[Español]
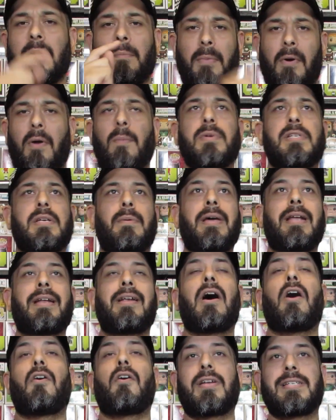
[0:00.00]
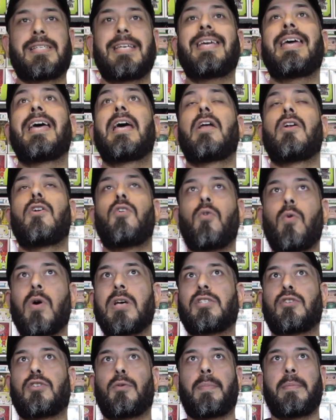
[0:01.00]
Pero vamos a ver, ahora sí,
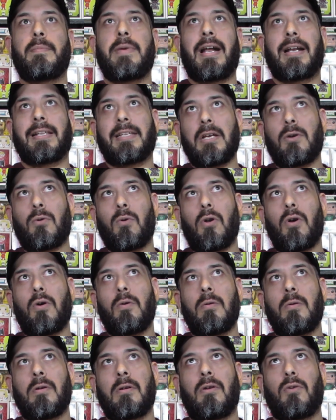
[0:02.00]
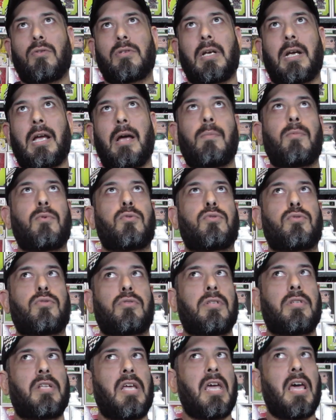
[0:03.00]
nuestro primer artículo lo sacamos
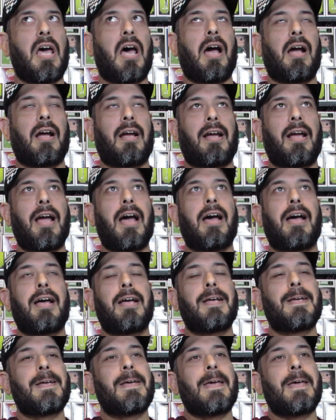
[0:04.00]
de acá